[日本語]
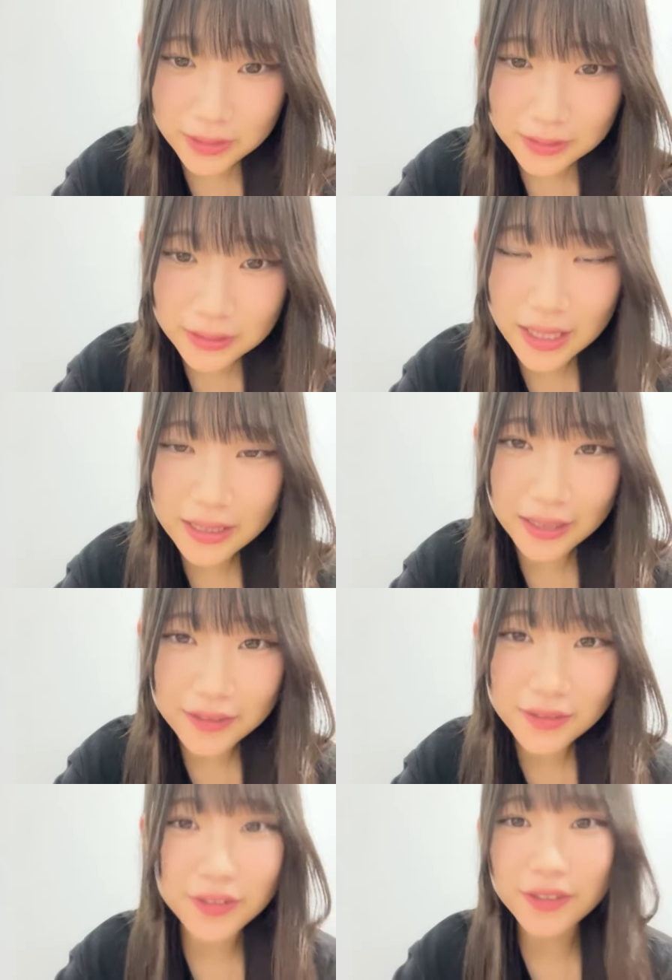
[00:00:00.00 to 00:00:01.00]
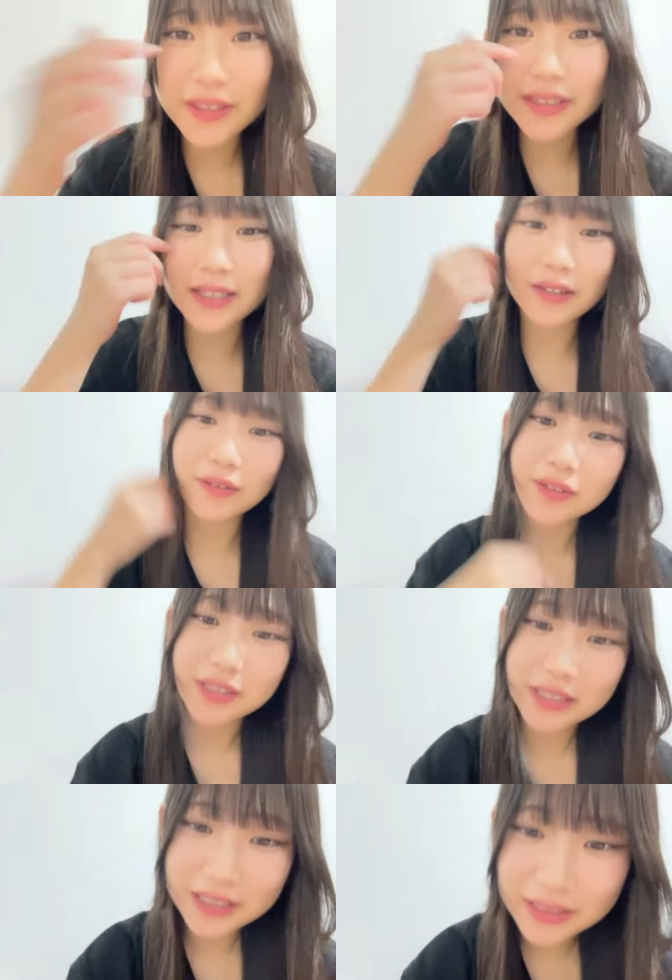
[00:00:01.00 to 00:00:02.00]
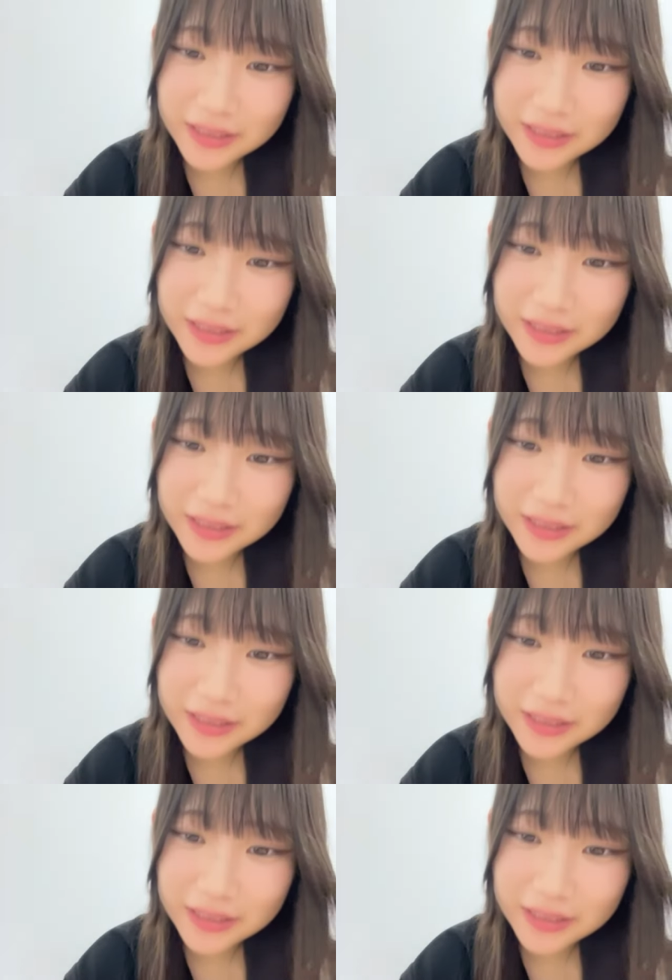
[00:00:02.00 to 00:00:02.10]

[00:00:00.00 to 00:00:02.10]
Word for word: サータンクック言えてた本当に